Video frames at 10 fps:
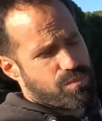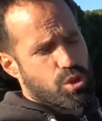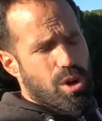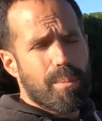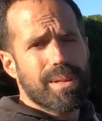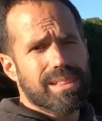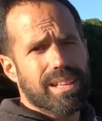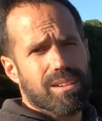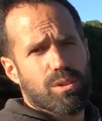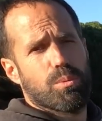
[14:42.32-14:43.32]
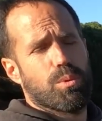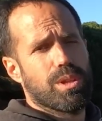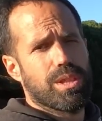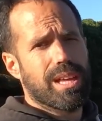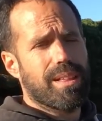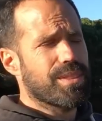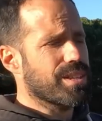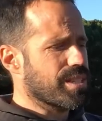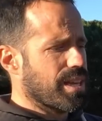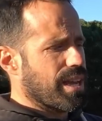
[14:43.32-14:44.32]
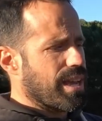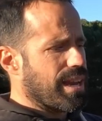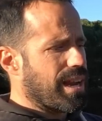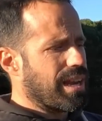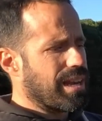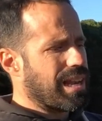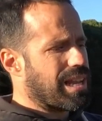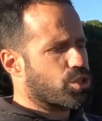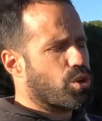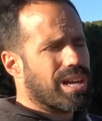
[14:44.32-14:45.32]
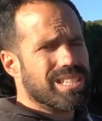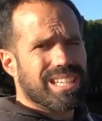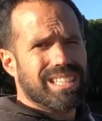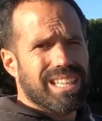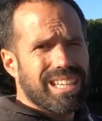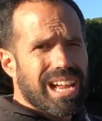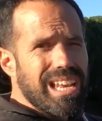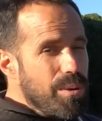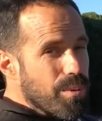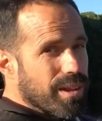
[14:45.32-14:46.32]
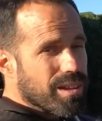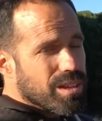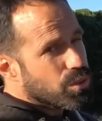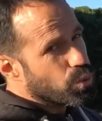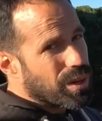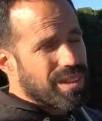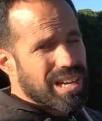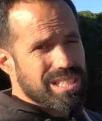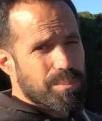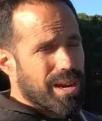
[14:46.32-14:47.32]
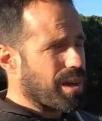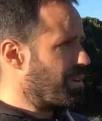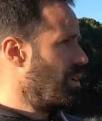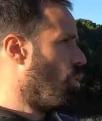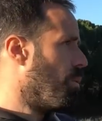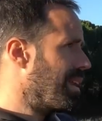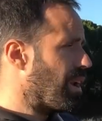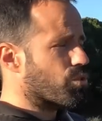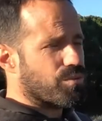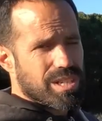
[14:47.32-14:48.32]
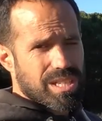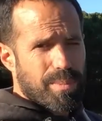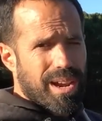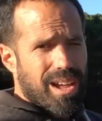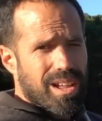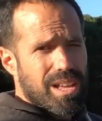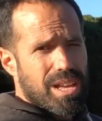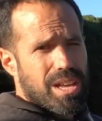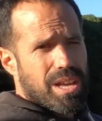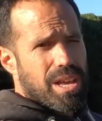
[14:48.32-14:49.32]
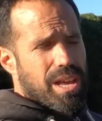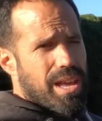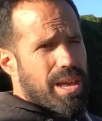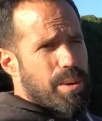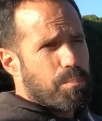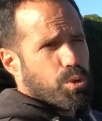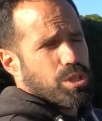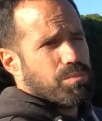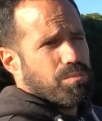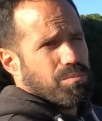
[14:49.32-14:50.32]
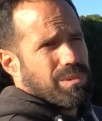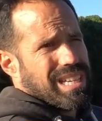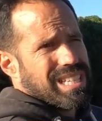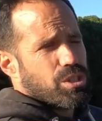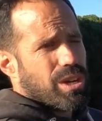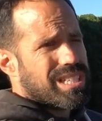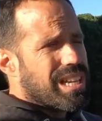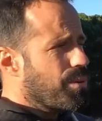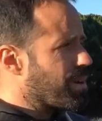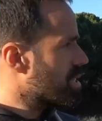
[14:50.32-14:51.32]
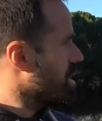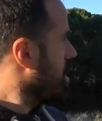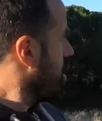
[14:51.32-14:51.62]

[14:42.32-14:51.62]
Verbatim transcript: solamente, como decía antes, eran las horas que tenía libre durante la semana y luego venían los fines de semana, eh, pues esas horas libres